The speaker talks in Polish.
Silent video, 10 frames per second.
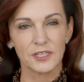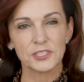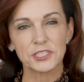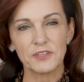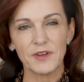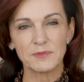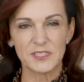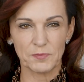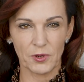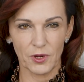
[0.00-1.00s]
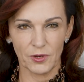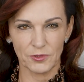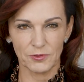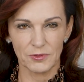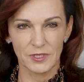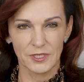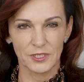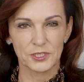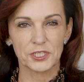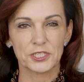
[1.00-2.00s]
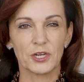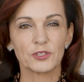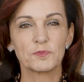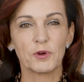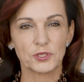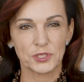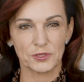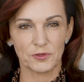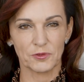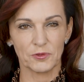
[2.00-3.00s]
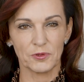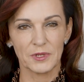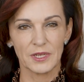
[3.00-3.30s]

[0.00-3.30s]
Życzę Wam spokoju, życzę odpoczynku,